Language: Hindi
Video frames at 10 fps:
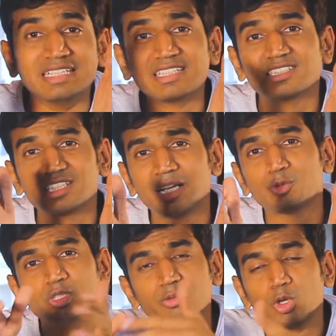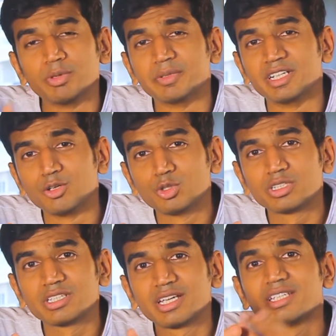इनकेस अगर आपको ये वॉलपेपर डाउनलोड
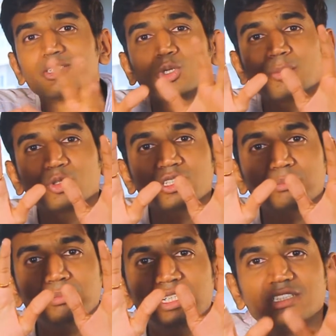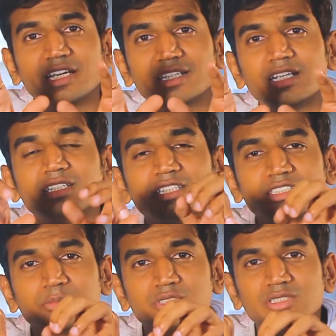करना है तो आपको ये मिल जाएगा
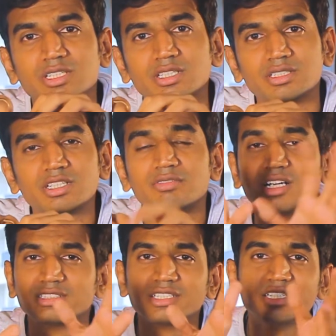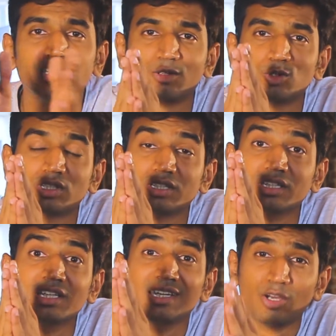डिस्क्रिप्शन के अंदर वहाँ जाइए डाउनलोड
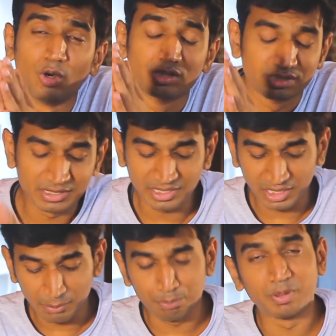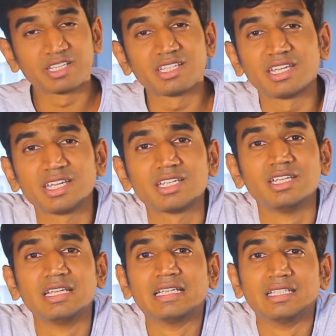करिए और चलिए अब बढ़ते
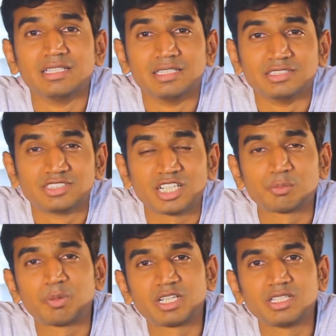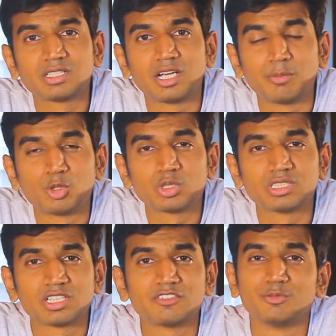हैं चटपटी खबरों की
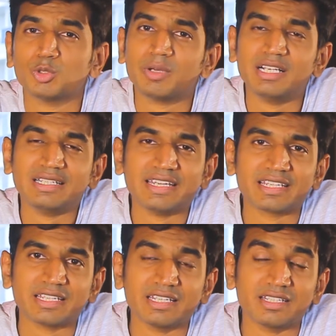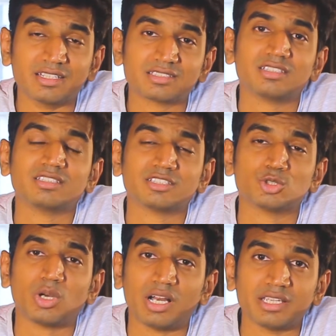तरफ मोबाइल टेक इंडस्ट्री से
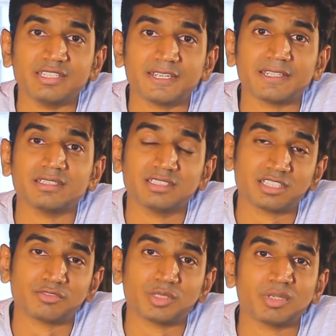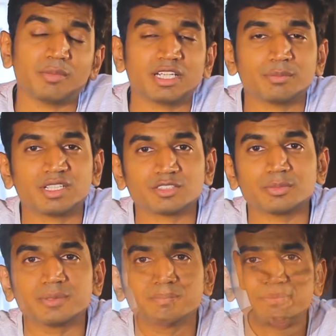जो आई हैं इस हफ्ते में हमारे पास में